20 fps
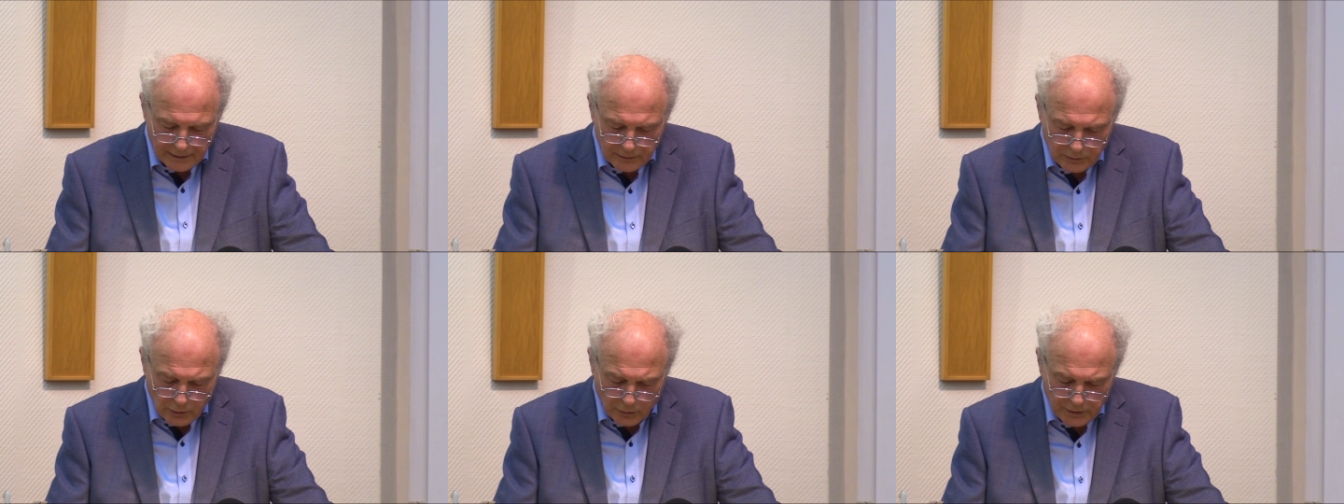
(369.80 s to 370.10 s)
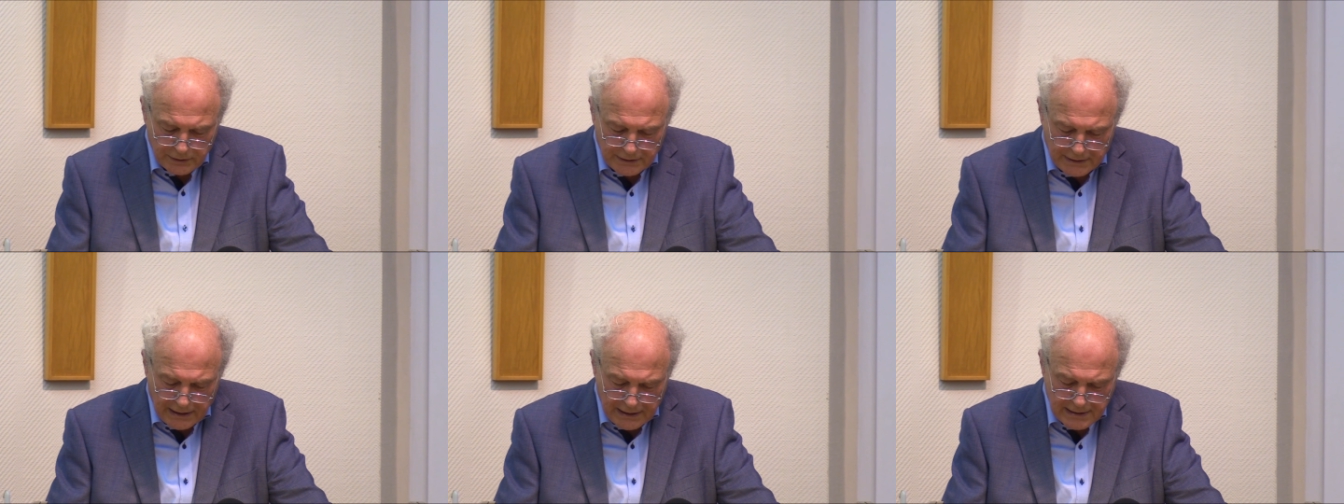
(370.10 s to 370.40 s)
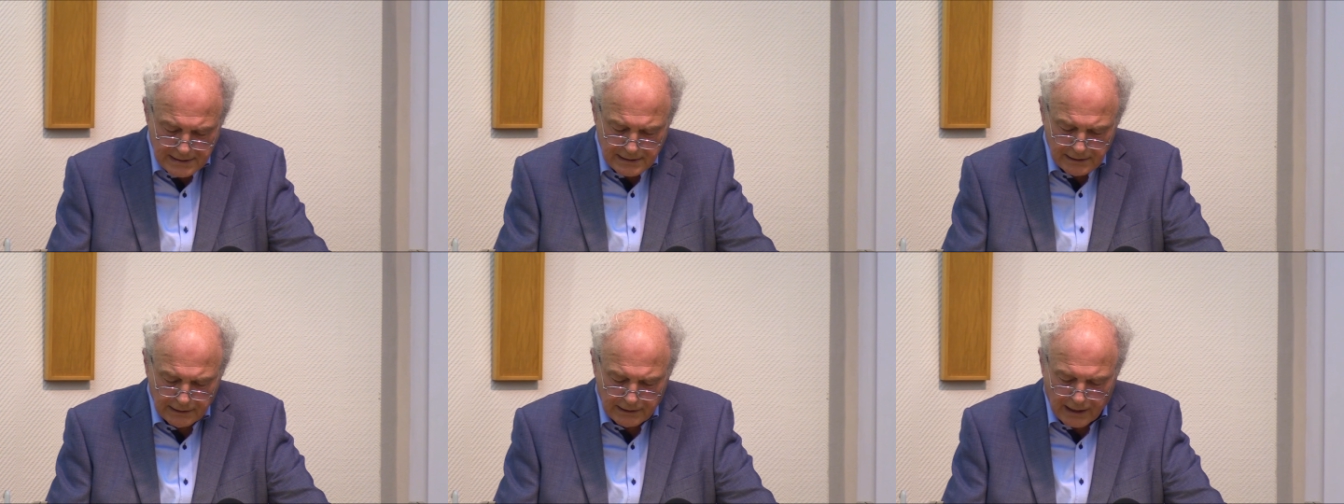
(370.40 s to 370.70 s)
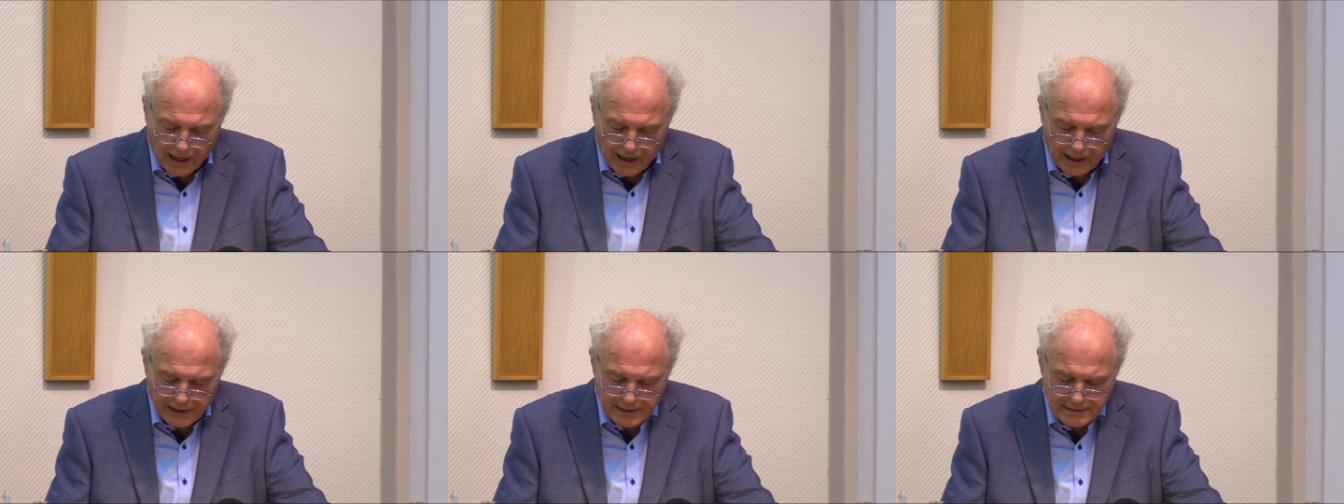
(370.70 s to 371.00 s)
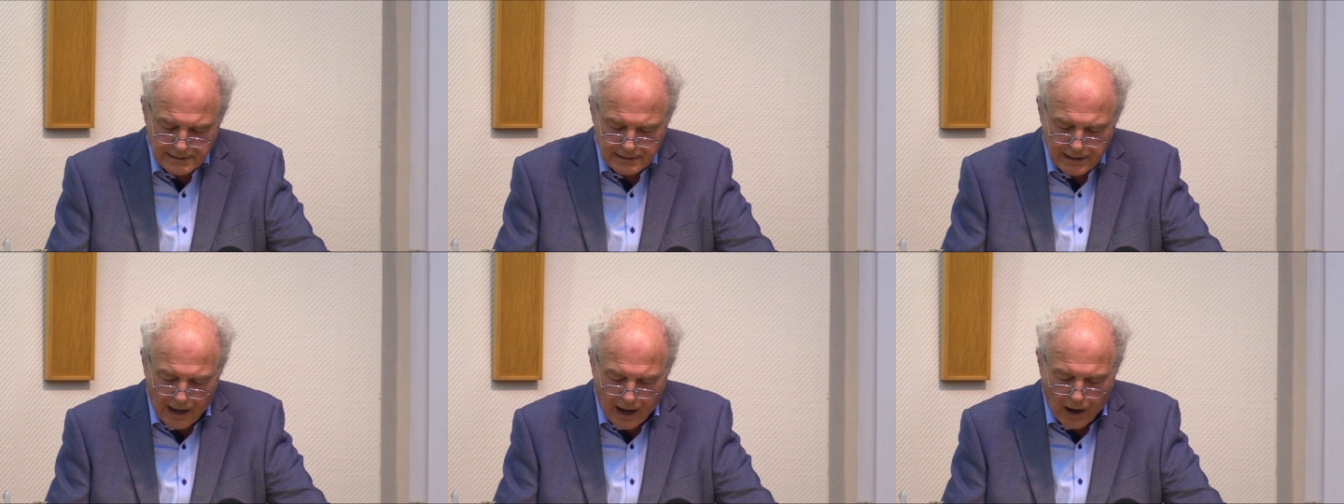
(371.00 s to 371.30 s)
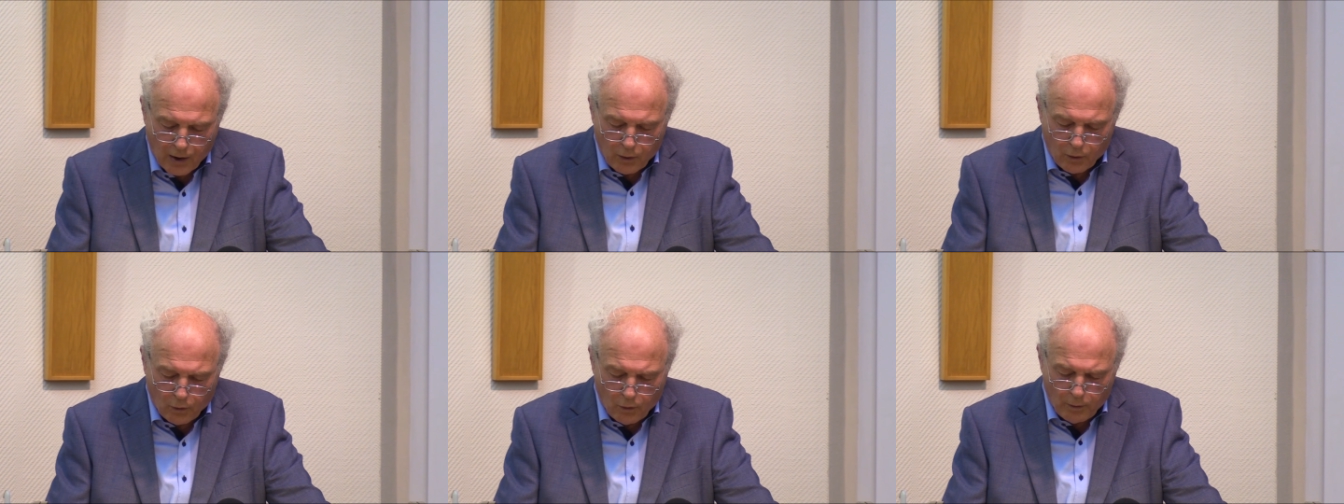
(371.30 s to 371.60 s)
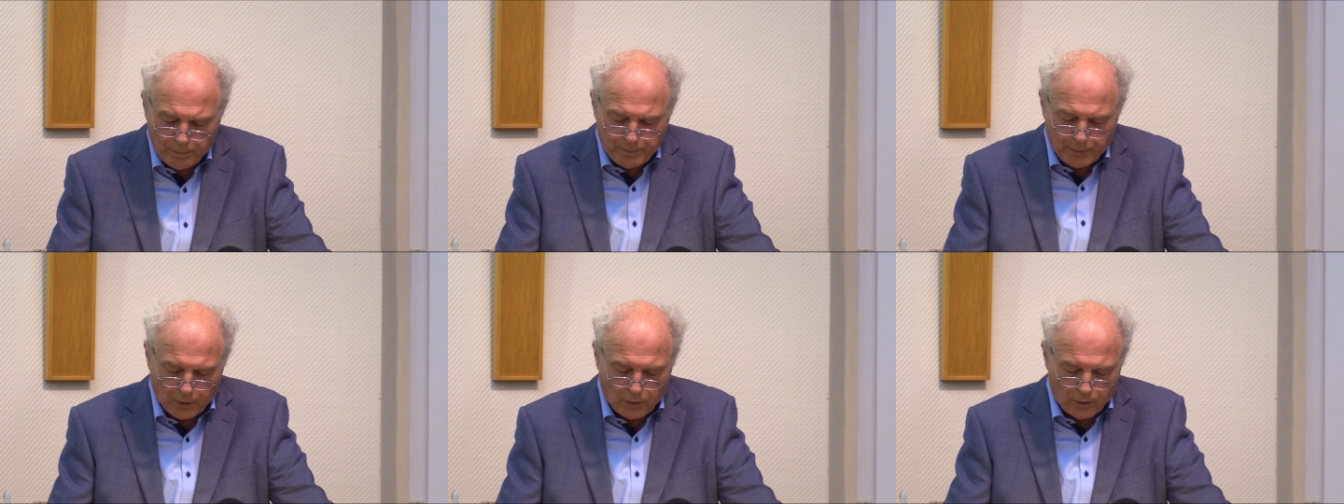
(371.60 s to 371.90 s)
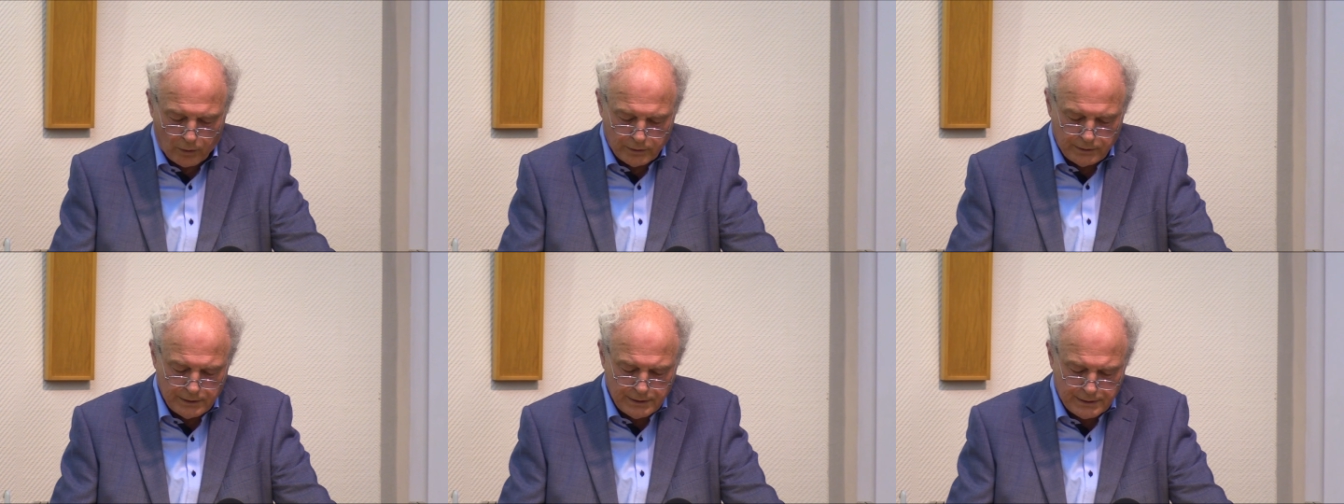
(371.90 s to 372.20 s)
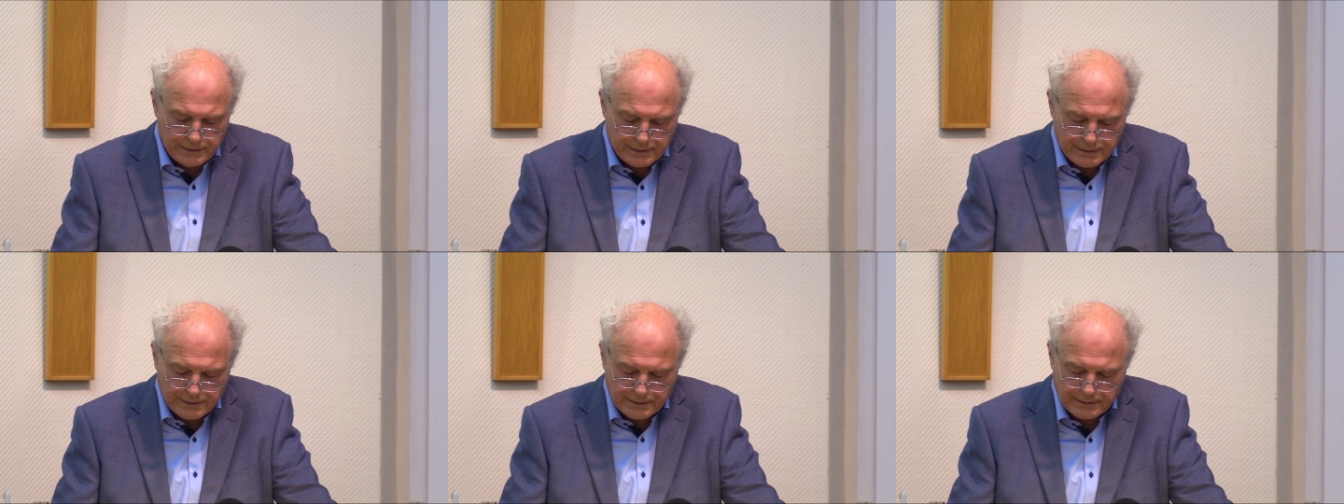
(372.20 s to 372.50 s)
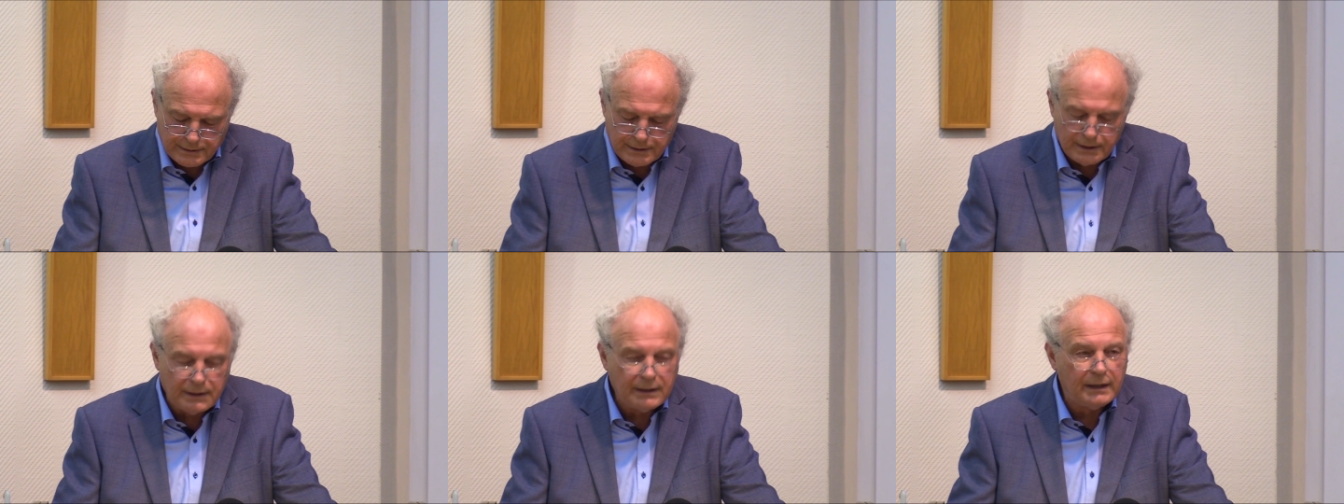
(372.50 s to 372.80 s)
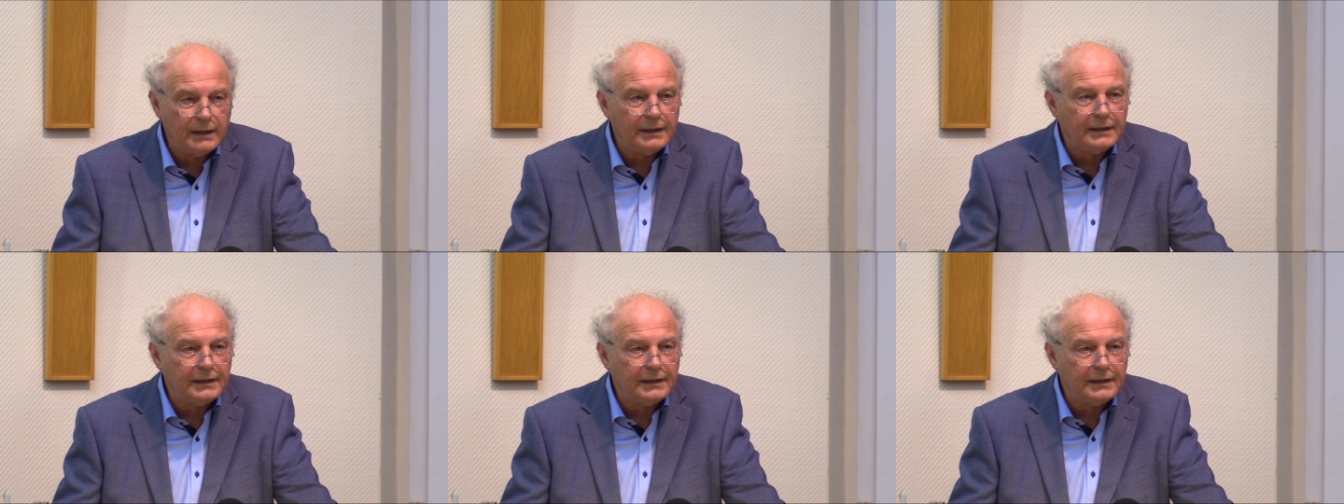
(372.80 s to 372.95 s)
Durch diesen Geist erhob uns